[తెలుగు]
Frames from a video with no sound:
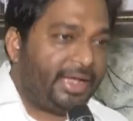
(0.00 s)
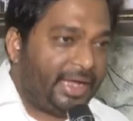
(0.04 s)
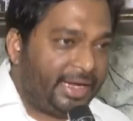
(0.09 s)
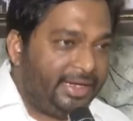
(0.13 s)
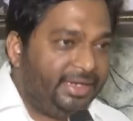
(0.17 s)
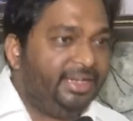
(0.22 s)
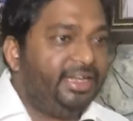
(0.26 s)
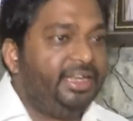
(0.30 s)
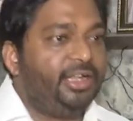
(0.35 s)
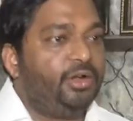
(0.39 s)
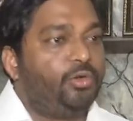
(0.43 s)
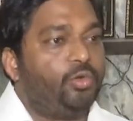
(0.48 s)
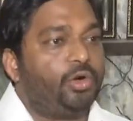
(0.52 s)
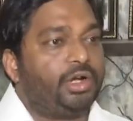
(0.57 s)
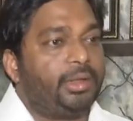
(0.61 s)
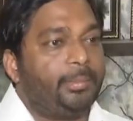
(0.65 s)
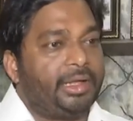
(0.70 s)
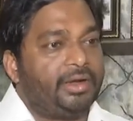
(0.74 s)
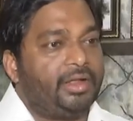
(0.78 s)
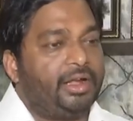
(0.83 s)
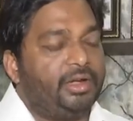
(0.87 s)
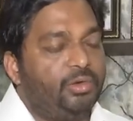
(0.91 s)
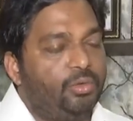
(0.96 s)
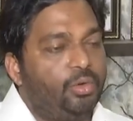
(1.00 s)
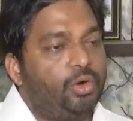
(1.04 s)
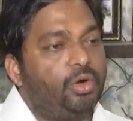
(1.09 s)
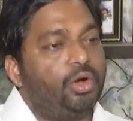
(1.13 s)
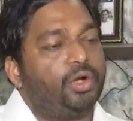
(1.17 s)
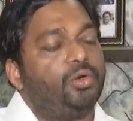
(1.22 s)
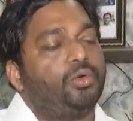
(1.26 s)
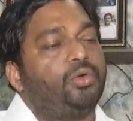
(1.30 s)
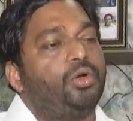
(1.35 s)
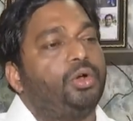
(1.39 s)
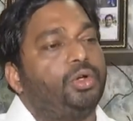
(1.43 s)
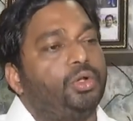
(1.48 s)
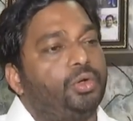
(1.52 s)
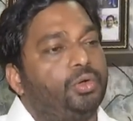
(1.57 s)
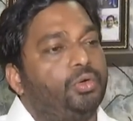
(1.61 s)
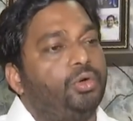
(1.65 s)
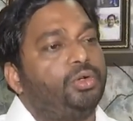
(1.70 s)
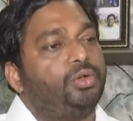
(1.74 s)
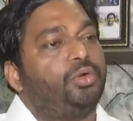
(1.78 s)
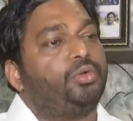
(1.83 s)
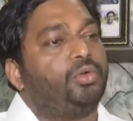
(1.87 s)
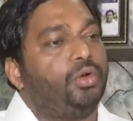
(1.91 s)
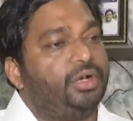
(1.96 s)
అన్నీ కూడా మన అన్ని ఒకటి ఒకటి
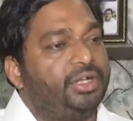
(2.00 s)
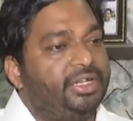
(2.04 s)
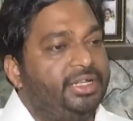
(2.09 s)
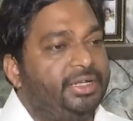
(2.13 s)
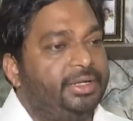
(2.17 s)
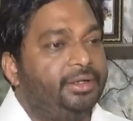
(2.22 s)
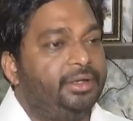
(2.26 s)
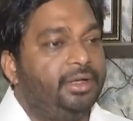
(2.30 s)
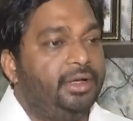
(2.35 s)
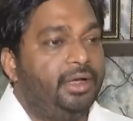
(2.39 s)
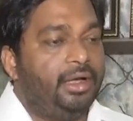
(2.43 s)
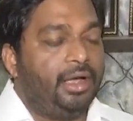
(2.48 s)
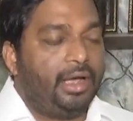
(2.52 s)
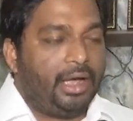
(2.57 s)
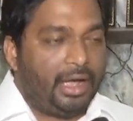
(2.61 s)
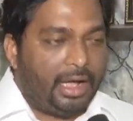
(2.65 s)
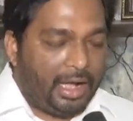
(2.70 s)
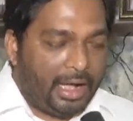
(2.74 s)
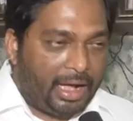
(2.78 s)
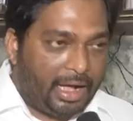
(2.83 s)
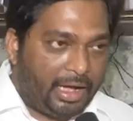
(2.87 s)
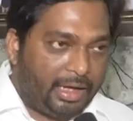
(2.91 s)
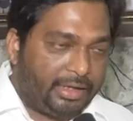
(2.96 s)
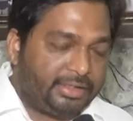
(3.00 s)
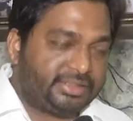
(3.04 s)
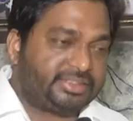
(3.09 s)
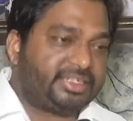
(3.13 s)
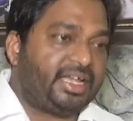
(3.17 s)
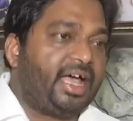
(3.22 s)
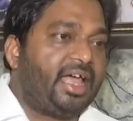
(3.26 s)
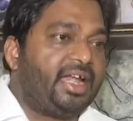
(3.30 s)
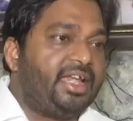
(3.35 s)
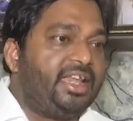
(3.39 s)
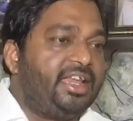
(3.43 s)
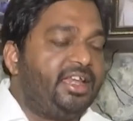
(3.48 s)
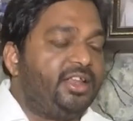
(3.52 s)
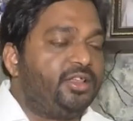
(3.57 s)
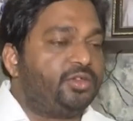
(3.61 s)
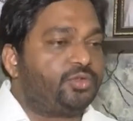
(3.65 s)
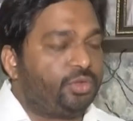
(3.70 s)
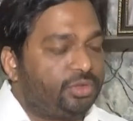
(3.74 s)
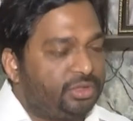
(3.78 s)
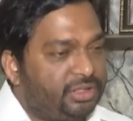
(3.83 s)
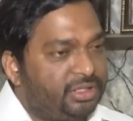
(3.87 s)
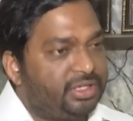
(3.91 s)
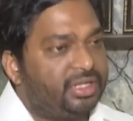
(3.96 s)
ఒకటి ఒకటి ఆ కాలనీని
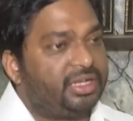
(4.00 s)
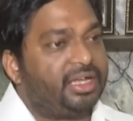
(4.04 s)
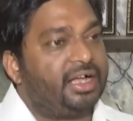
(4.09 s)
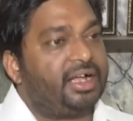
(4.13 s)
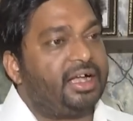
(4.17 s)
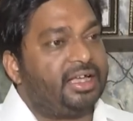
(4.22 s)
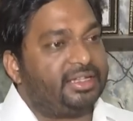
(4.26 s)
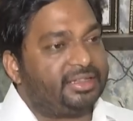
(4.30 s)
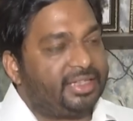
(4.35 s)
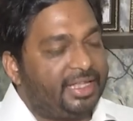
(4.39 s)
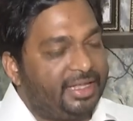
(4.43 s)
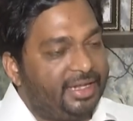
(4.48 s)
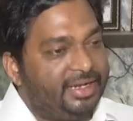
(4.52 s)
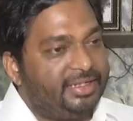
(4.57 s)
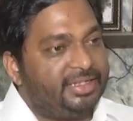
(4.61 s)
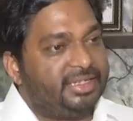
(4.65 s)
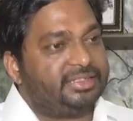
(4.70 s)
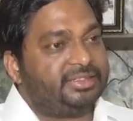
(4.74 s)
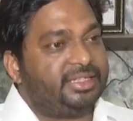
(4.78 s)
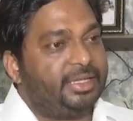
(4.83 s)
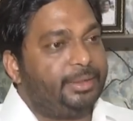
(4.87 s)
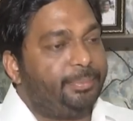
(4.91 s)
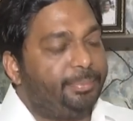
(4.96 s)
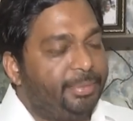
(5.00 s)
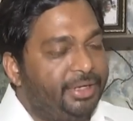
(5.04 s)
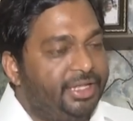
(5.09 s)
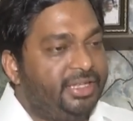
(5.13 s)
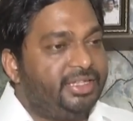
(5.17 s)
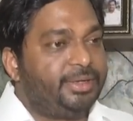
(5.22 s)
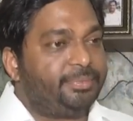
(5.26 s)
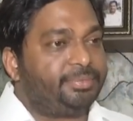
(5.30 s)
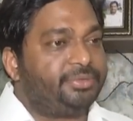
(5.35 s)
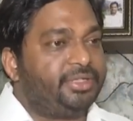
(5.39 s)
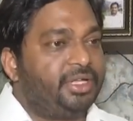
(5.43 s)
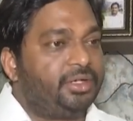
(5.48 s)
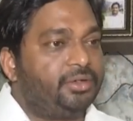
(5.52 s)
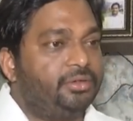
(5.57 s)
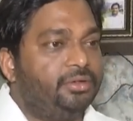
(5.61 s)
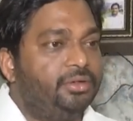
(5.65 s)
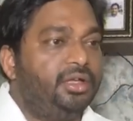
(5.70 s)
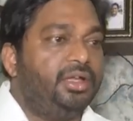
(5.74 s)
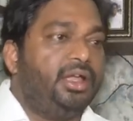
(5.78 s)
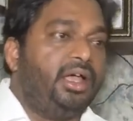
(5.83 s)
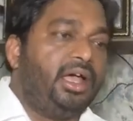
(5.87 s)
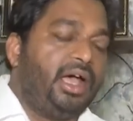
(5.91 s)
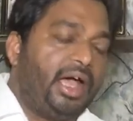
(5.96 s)
సుందరంగా తయారు చేస్తే ఇప్పుడు ఏం చెప్తున్నారు
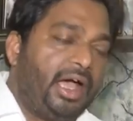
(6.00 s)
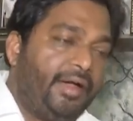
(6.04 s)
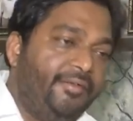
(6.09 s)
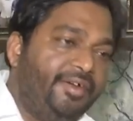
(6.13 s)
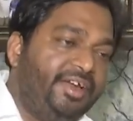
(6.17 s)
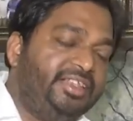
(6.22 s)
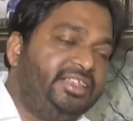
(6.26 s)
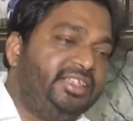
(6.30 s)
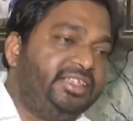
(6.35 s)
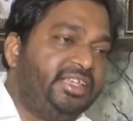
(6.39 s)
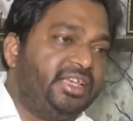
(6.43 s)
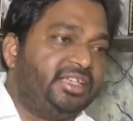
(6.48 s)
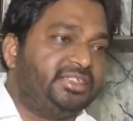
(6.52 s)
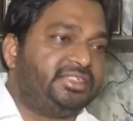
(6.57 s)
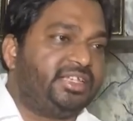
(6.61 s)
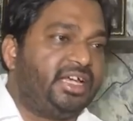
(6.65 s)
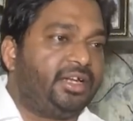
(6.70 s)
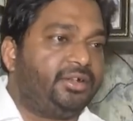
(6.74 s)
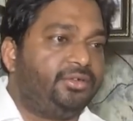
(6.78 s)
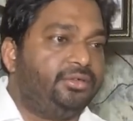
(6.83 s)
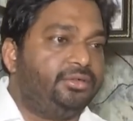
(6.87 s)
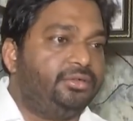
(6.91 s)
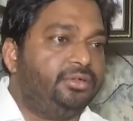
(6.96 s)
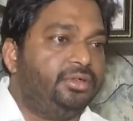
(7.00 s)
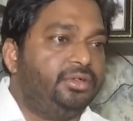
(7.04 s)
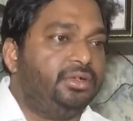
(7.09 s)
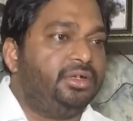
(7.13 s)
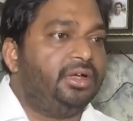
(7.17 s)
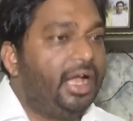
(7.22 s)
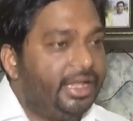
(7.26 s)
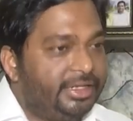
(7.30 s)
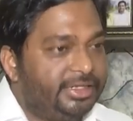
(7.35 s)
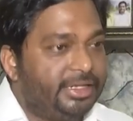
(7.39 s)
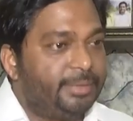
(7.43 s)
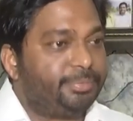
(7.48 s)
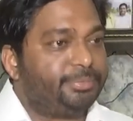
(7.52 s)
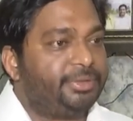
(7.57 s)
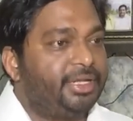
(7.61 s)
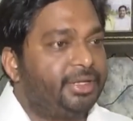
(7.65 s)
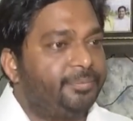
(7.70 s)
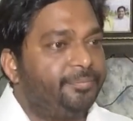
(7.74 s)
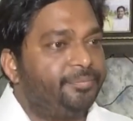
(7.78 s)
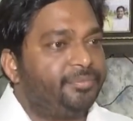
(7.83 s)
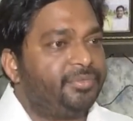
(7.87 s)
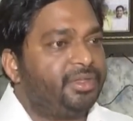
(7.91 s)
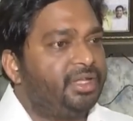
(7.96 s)
అవినీతి చేశారు అని
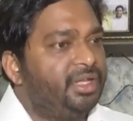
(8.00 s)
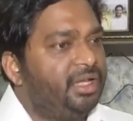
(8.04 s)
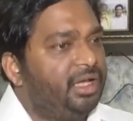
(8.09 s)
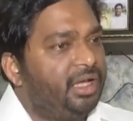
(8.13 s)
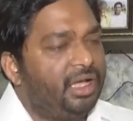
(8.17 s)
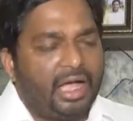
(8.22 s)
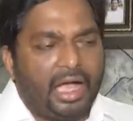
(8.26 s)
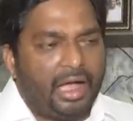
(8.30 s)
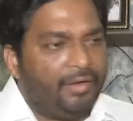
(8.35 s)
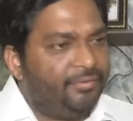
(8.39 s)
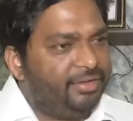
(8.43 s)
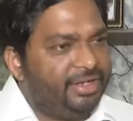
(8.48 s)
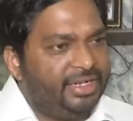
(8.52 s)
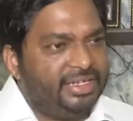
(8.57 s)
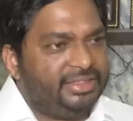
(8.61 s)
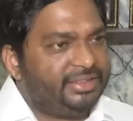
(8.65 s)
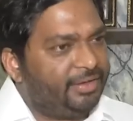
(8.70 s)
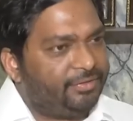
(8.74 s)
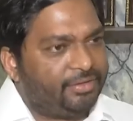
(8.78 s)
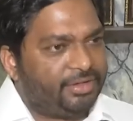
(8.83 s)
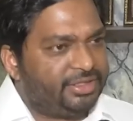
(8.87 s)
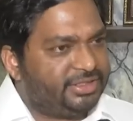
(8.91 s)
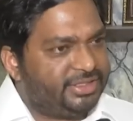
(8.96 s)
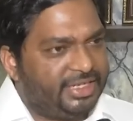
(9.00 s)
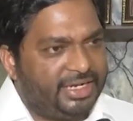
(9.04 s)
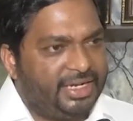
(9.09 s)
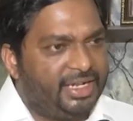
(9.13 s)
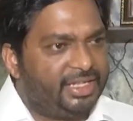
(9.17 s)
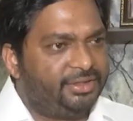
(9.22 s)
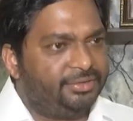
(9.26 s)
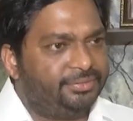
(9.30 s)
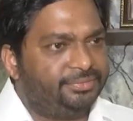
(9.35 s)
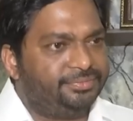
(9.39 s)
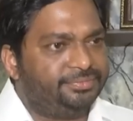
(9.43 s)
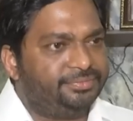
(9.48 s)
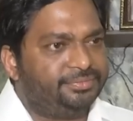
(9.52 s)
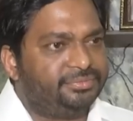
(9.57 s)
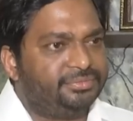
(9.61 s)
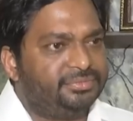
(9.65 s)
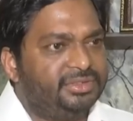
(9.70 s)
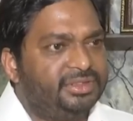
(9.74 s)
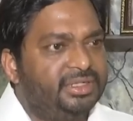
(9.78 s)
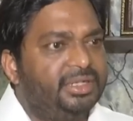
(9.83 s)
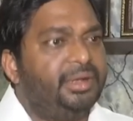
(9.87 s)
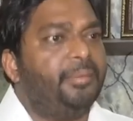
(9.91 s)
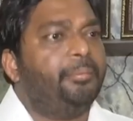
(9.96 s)
చెప్తారు అవినీతి ఎవరూ చేయలేదు
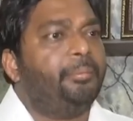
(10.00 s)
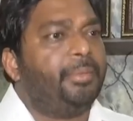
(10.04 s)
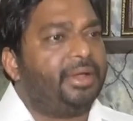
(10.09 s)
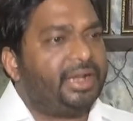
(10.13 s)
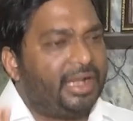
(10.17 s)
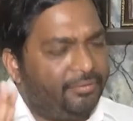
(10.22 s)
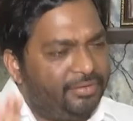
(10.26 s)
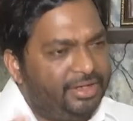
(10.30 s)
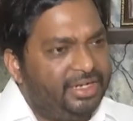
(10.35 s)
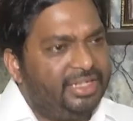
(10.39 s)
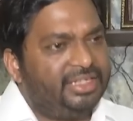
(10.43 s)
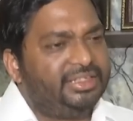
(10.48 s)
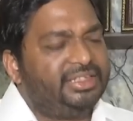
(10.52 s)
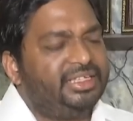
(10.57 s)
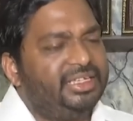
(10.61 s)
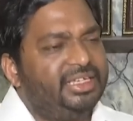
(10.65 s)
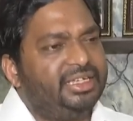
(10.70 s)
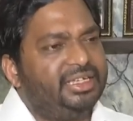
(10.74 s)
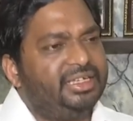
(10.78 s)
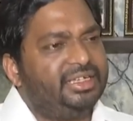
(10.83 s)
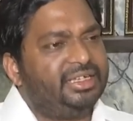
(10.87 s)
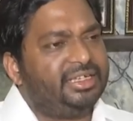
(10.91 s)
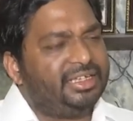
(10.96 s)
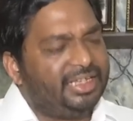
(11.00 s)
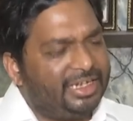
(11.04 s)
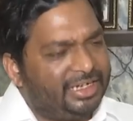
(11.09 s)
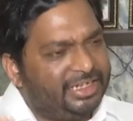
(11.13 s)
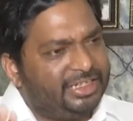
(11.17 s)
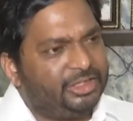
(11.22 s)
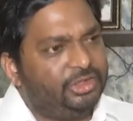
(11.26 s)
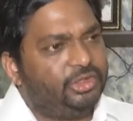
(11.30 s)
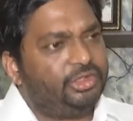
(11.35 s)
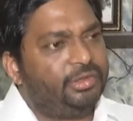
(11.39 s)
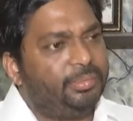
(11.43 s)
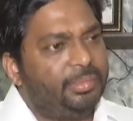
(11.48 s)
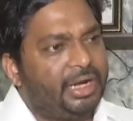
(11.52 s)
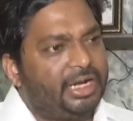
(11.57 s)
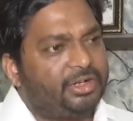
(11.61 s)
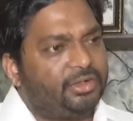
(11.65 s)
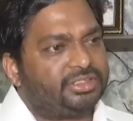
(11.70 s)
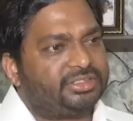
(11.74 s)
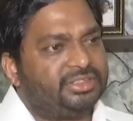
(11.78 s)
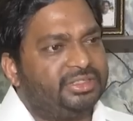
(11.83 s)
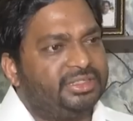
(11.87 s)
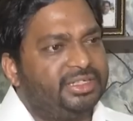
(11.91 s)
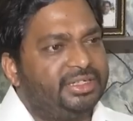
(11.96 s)
మరి అవినీతి ఎన్ని ఎందుకు మాట
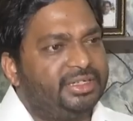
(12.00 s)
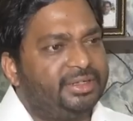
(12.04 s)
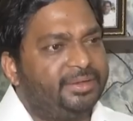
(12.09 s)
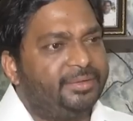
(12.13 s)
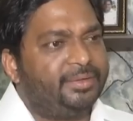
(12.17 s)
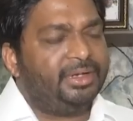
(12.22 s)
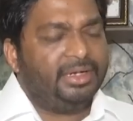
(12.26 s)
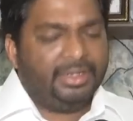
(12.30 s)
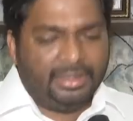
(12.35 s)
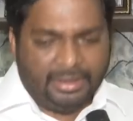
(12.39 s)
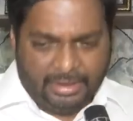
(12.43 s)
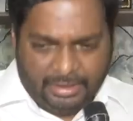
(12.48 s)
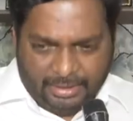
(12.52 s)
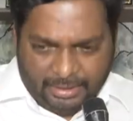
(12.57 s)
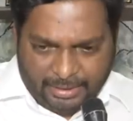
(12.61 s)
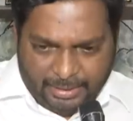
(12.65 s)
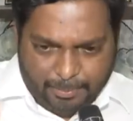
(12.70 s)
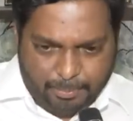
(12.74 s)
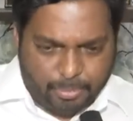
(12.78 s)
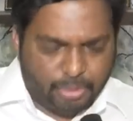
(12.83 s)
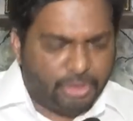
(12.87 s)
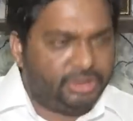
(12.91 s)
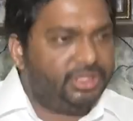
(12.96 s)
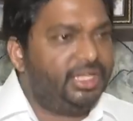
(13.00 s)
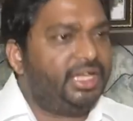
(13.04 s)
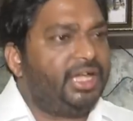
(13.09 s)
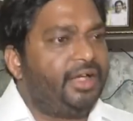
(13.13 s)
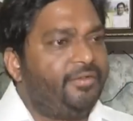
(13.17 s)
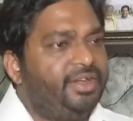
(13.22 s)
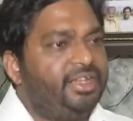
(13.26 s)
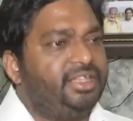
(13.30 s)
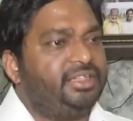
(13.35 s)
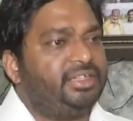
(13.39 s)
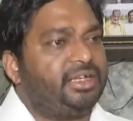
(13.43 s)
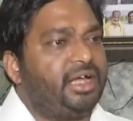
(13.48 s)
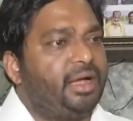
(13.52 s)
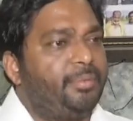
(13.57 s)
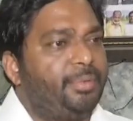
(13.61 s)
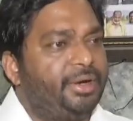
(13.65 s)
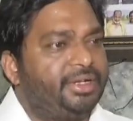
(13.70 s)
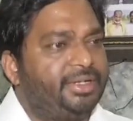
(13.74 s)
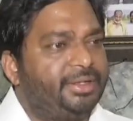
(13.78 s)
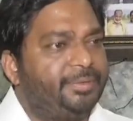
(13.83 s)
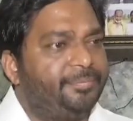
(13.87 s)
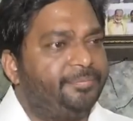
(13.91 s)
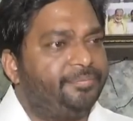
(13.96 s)
వస్తుంది నీ బుద్ధి అవినీతి
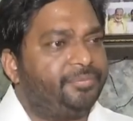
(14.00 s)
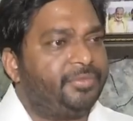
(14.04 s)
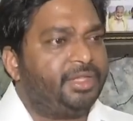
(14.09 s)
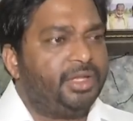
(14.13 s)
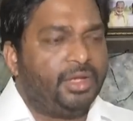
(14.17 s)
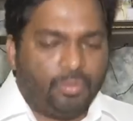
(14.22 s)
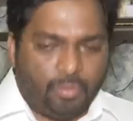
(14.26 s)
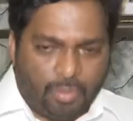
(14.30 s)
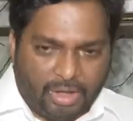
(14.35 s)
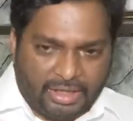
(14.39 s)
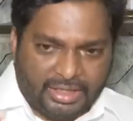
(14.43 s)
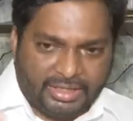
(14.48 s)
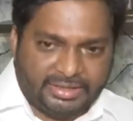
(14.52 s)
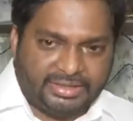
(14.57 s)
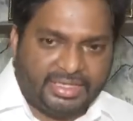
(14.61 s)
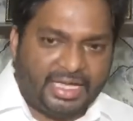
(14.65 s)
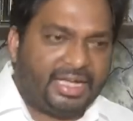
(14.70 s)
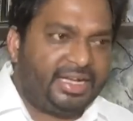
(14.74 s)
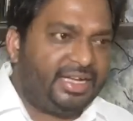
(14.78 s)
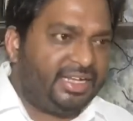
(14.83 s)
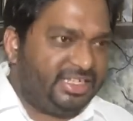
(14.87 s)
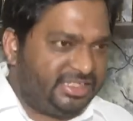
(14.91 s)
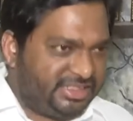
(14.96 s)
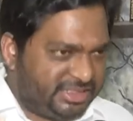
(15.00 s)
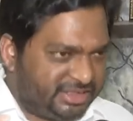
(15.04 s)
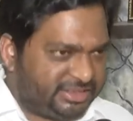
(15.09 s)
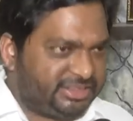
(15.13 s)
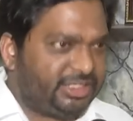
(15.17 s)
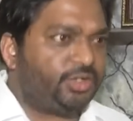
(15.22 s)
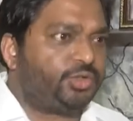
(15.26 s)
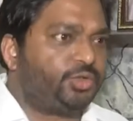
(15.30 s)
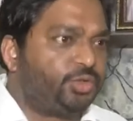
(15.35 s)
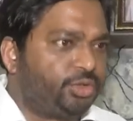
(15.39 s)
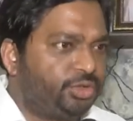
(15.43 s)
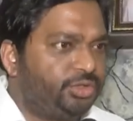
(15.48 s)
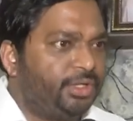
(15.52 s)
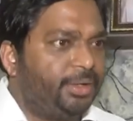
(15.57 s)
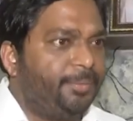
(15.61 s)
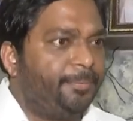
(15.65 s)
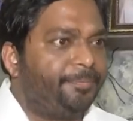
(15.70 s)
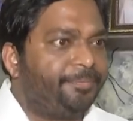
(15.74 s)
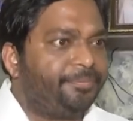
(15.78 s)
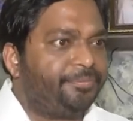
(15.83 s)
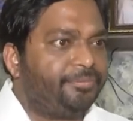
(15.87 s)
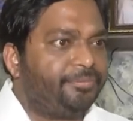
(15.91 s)
కాబట్టి ఒక్కసారి నీ చిట్టా చూద్దాం